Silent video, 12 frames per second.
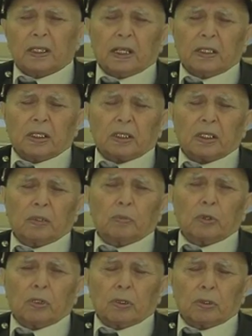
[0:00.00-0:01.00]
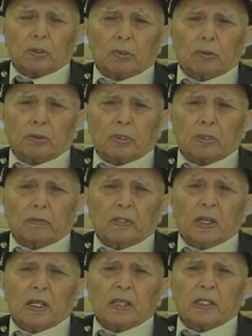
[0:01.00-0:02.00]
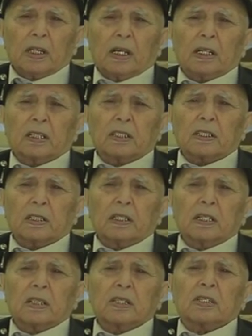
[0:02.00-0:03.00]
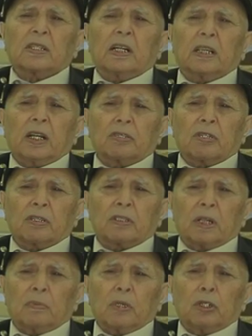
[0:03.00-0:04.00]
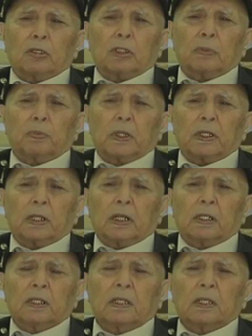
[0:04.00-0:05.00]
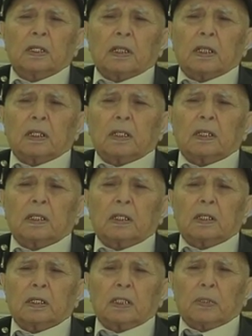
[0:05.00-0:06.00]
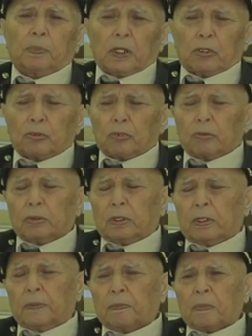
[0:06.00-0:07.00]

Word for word: конечно, много случаев. Я с горящего самолета прыгал э, на парашюте.